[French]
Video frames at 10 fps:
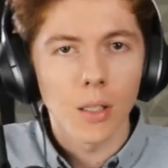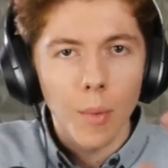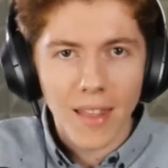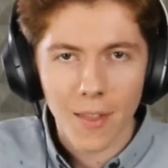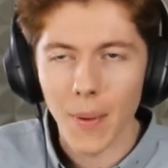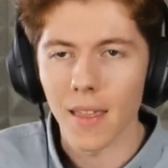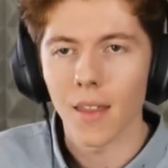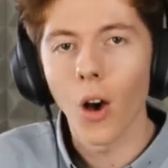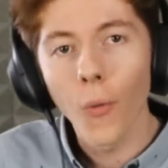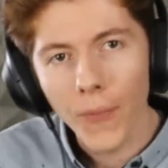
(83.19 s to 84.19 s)
comment ça se
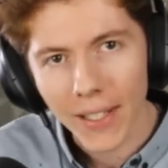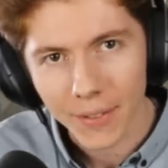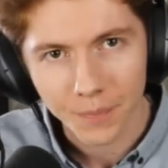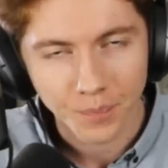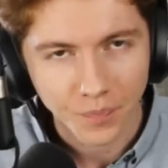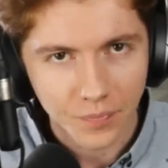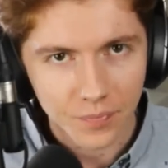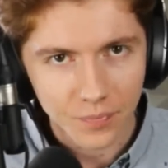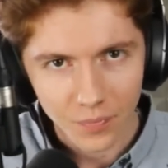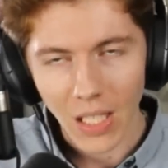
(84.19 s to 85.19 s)
passe En fait,
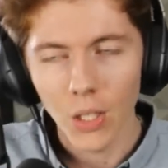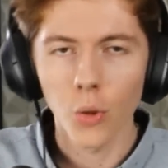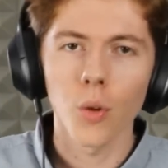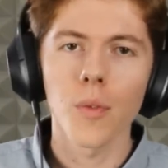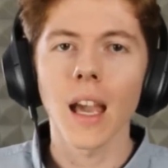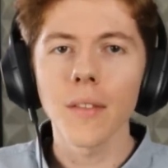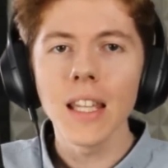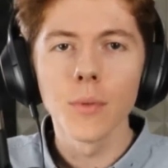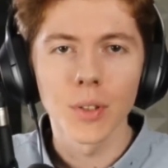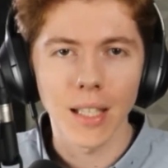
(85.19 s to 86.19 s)
lorsque vous
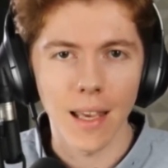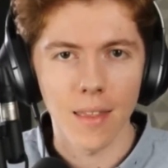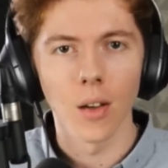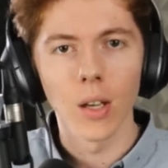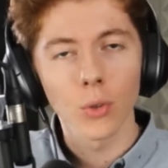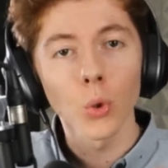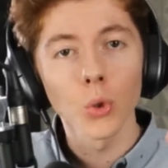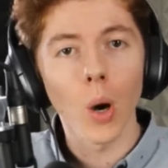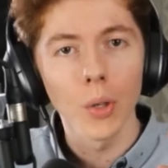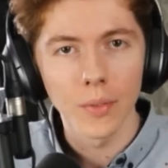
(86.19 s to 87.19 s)
arrivez niveau 13, la tour
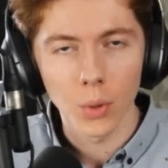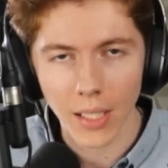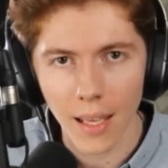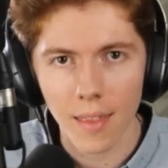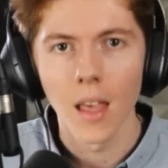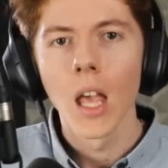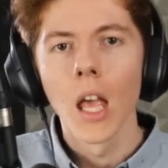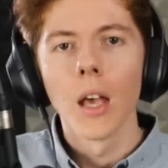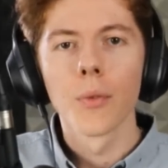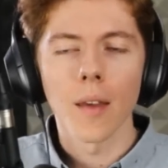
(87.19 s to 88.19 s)
du roi au niveau 13,
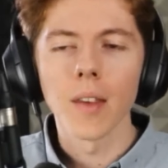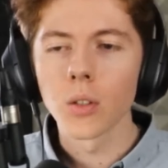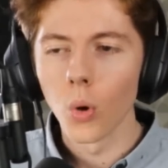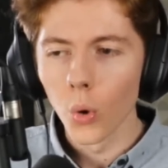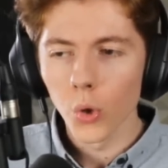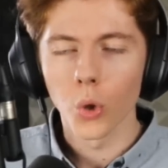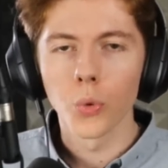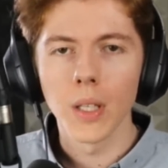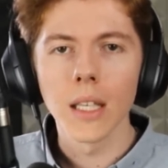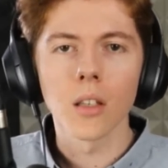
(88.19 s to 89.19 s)
vous savez
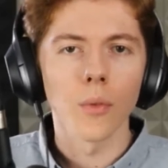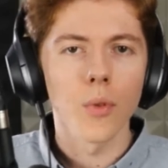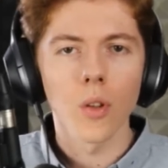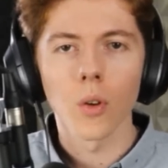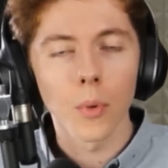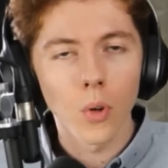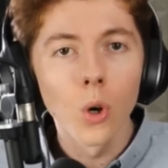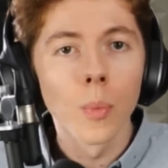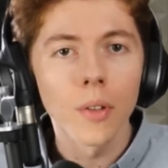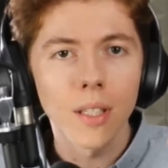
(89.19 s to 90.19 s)
qu'aujourd'hui, quand vous
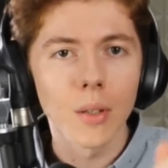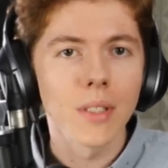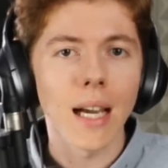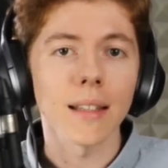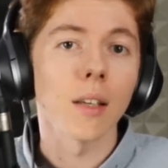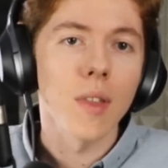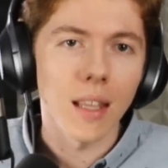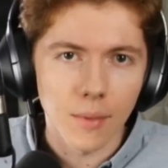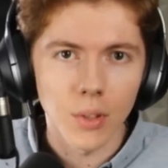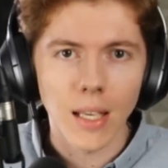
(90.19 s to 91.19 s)
augmentez une carte et que vous
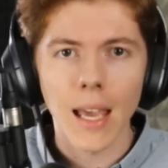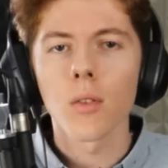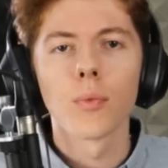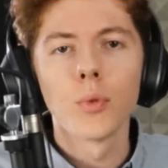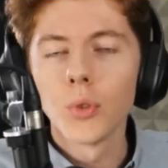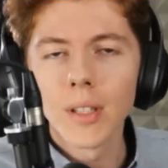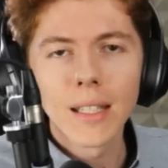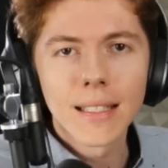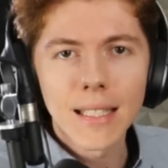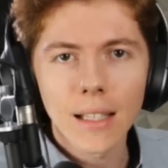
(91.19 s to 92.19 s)
êtes niveau 13, vous
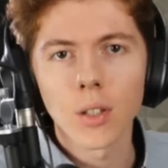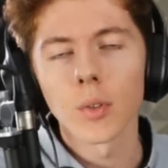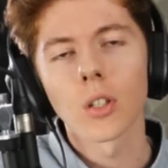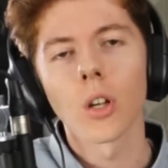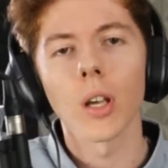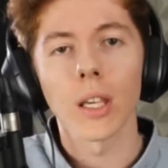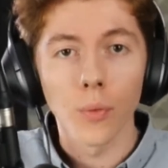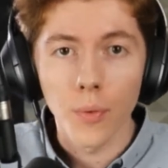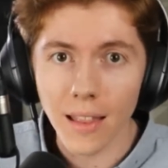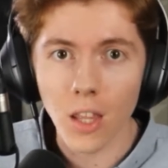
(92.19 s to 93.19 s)
donnez des cartes dans votre clan et
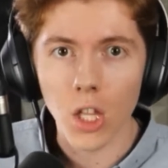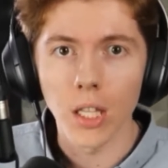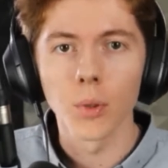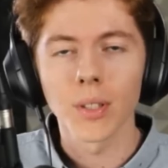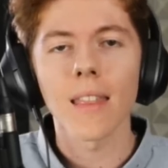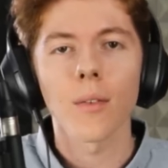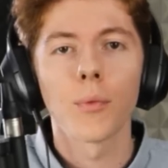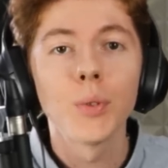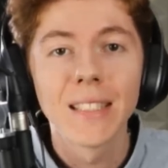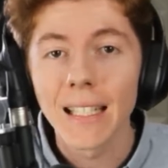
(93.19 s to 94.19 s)
que vous êtes déjà niveau 13,
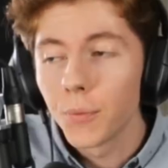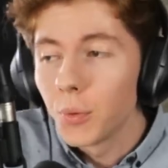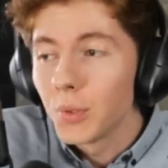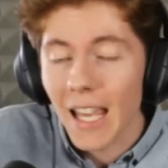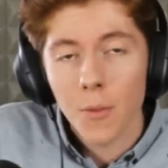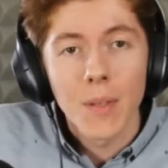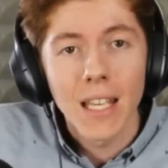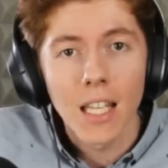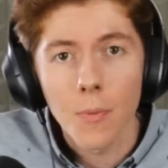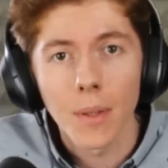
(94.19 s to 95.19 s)
vous, vous
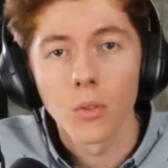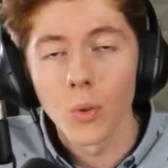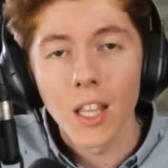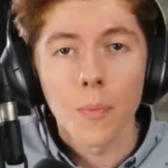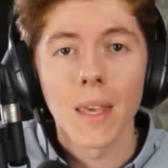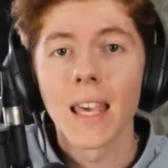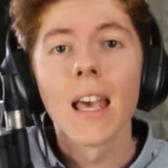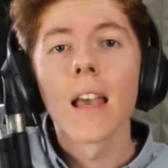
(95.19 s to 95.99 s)
gaspillez de l'XP.